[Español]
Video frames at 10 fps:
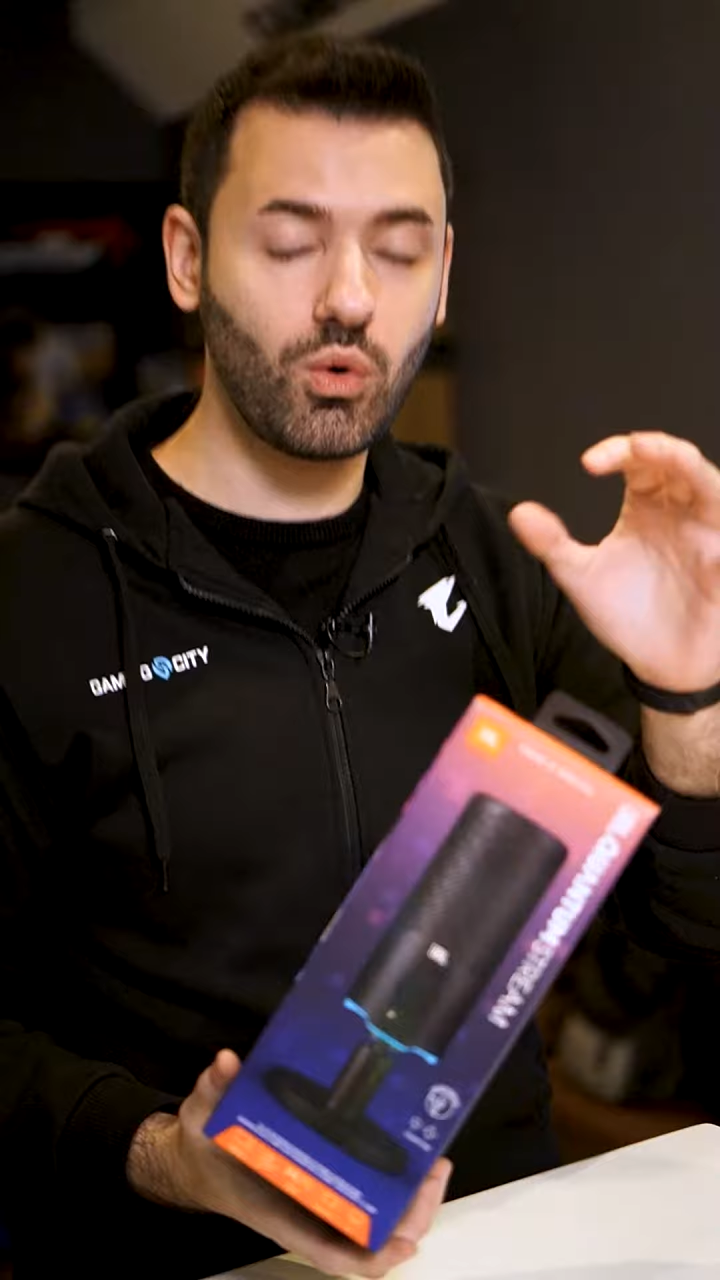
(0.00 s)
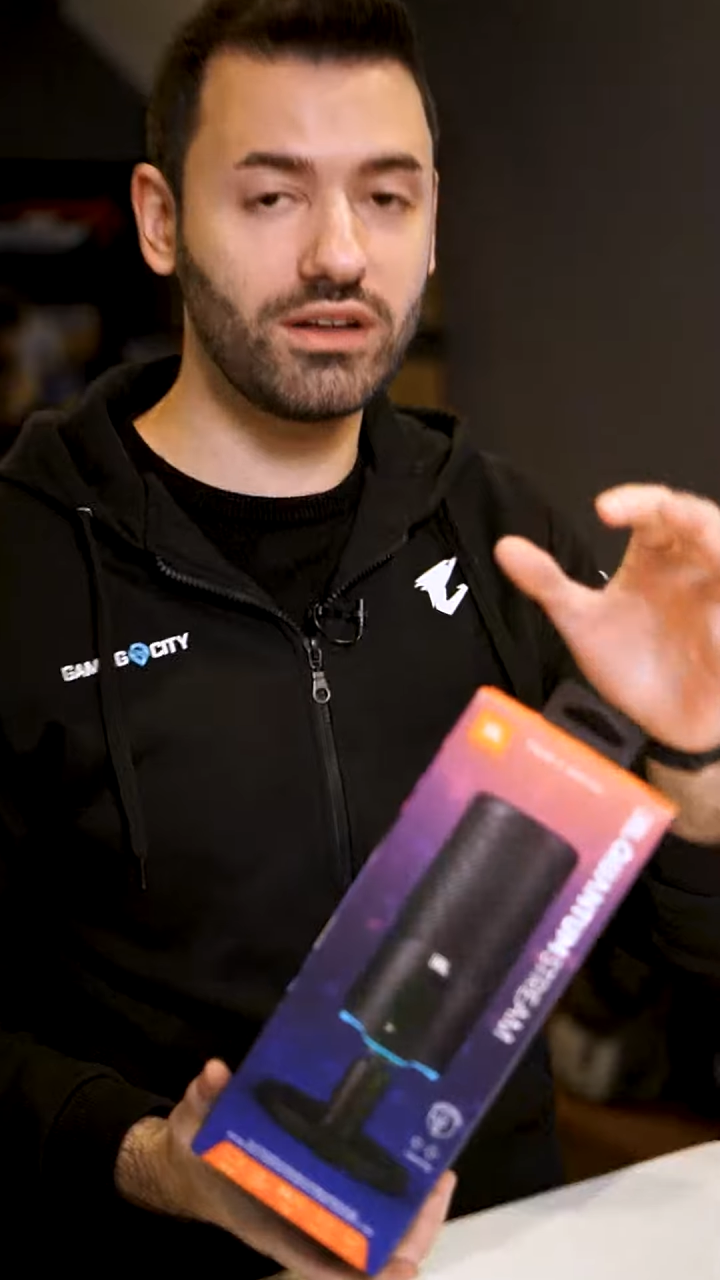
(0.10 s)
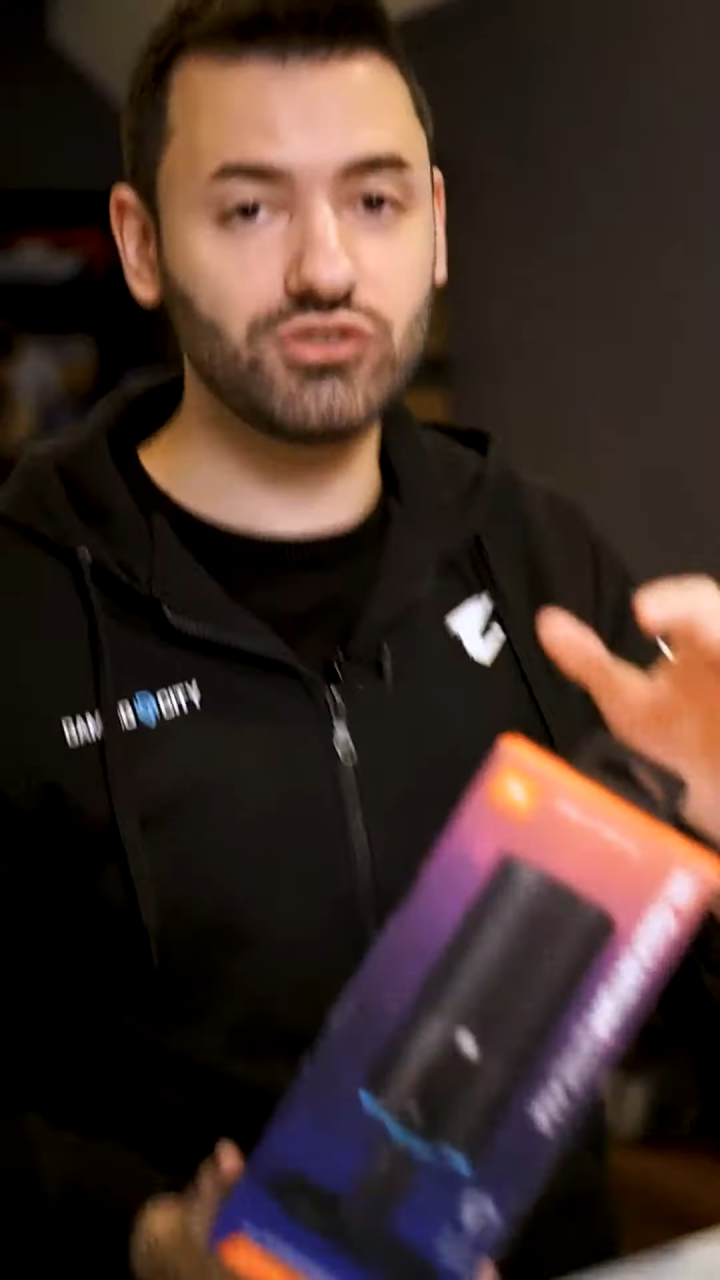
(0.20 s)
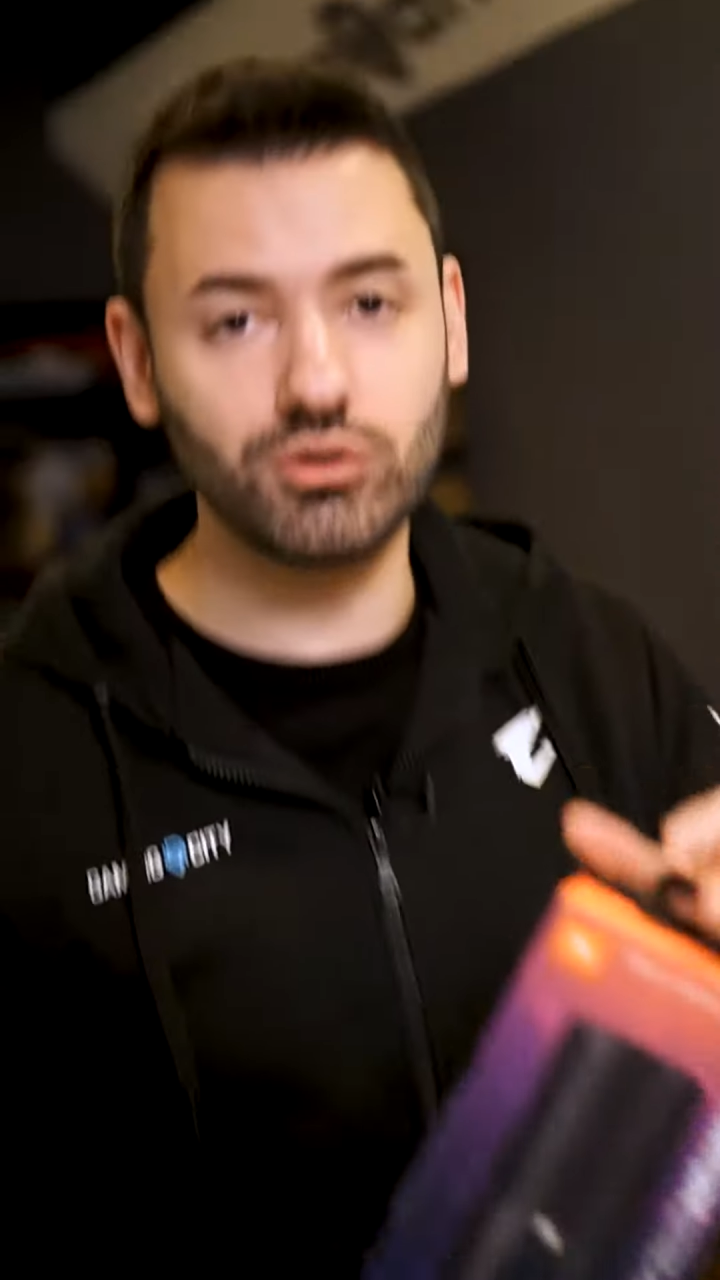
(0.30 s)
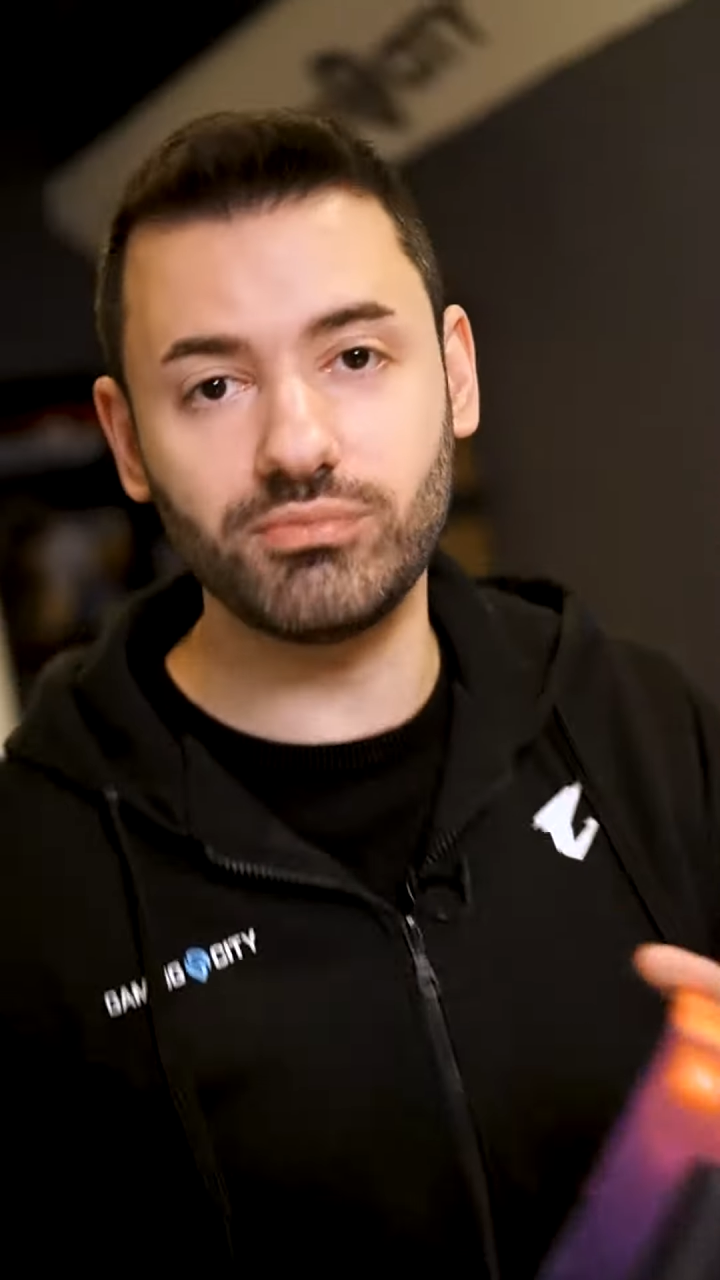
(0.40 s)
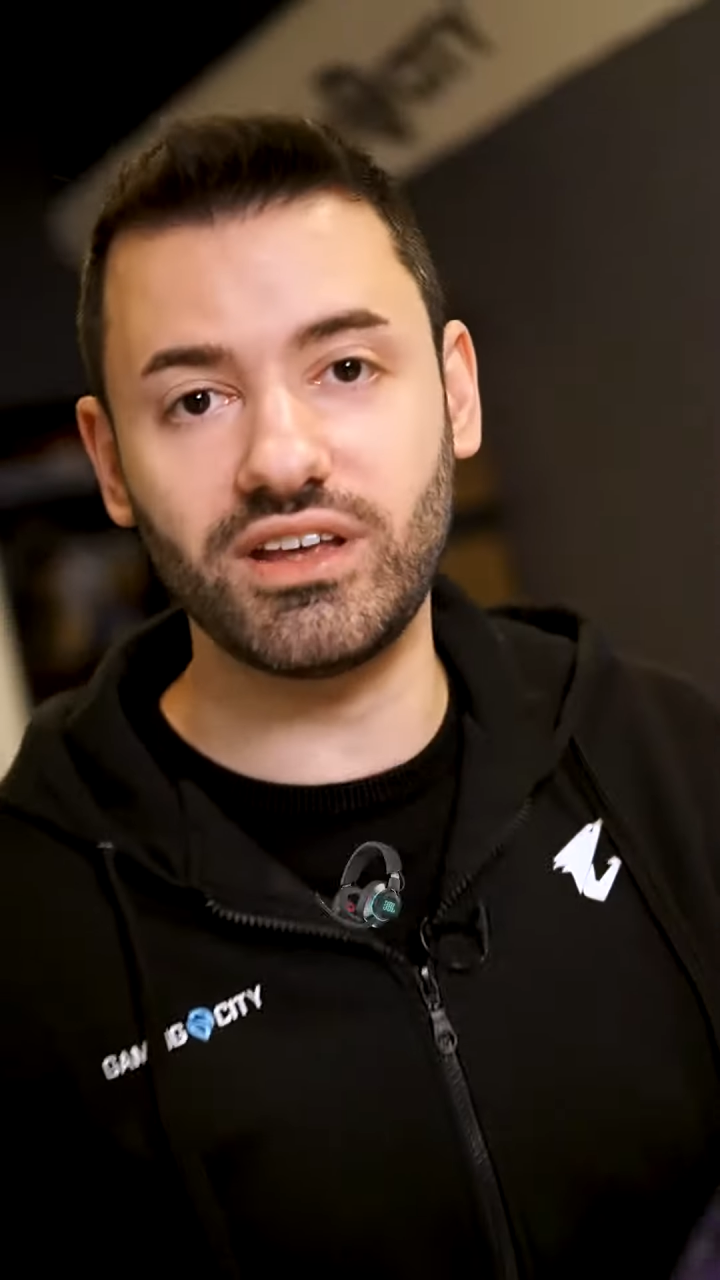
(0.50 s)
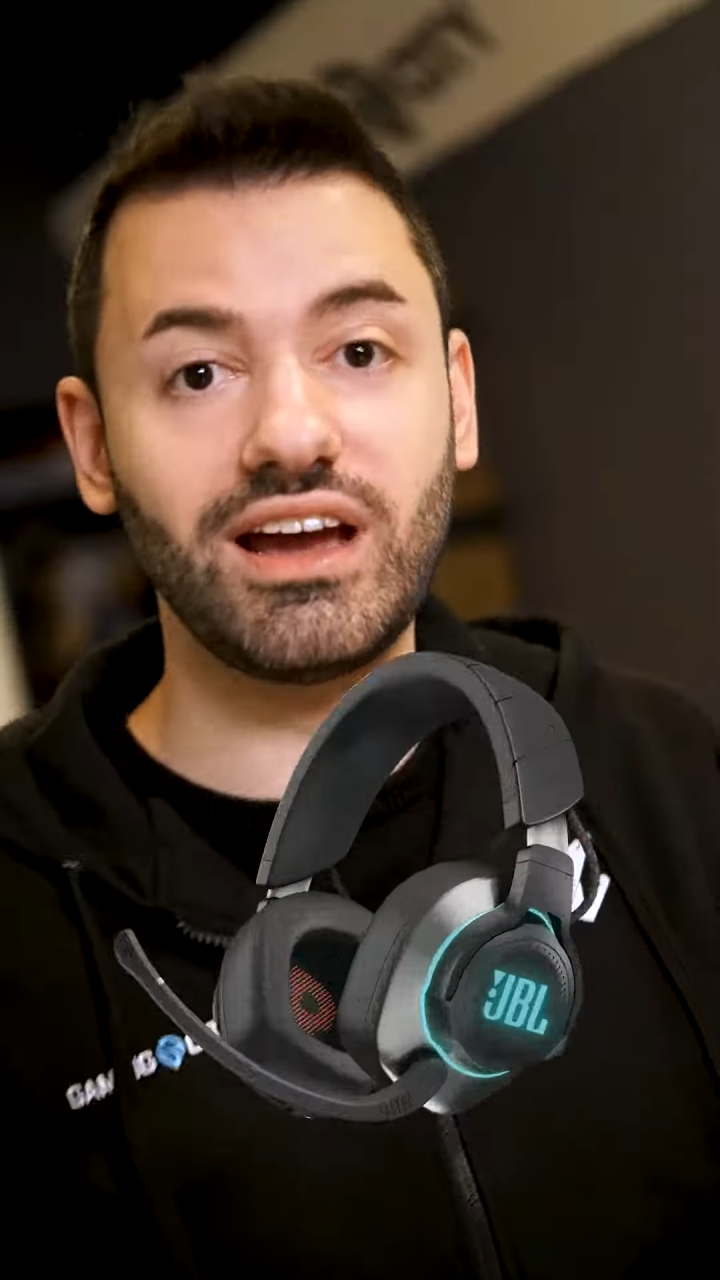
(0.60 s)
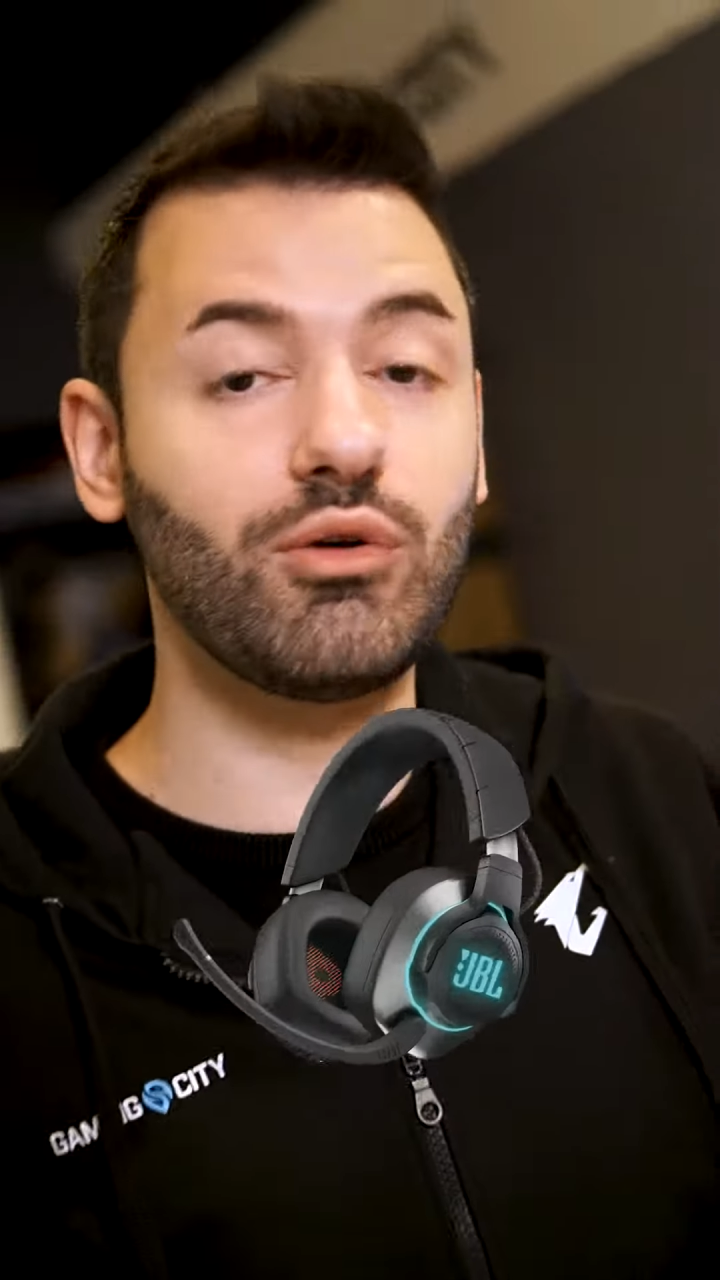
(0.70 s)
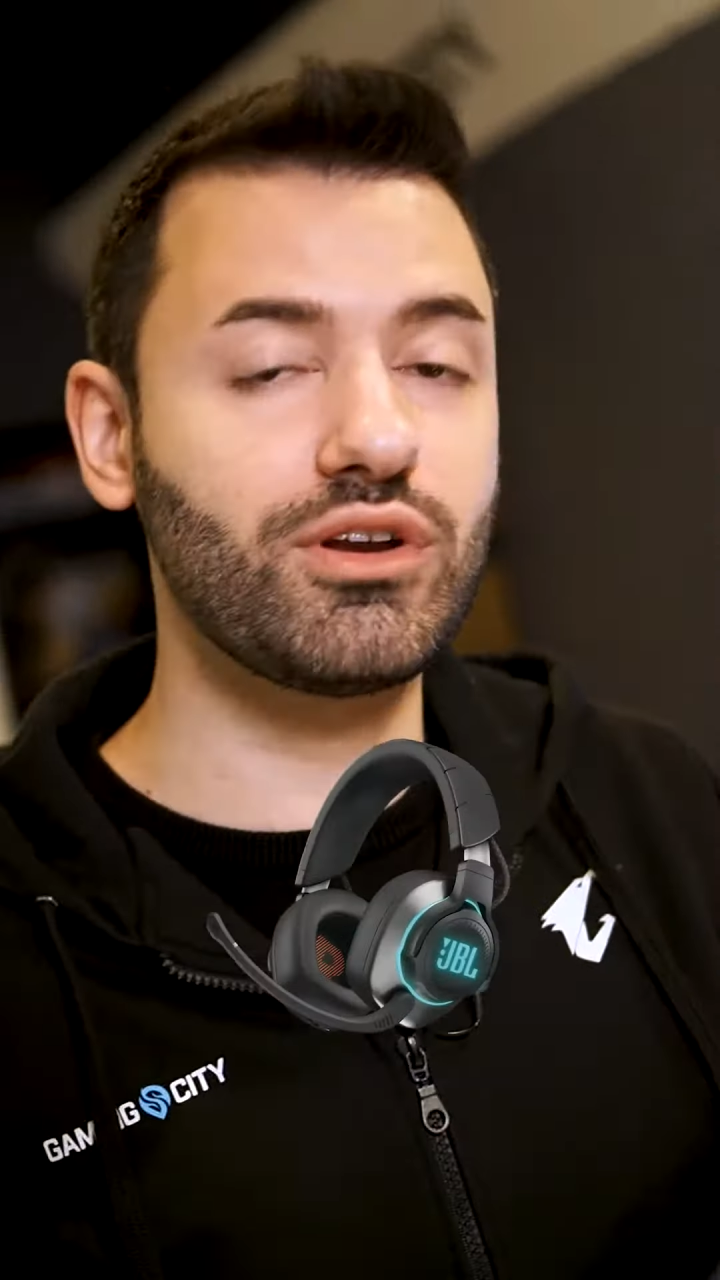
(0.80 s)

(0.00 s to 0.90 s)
Quantum de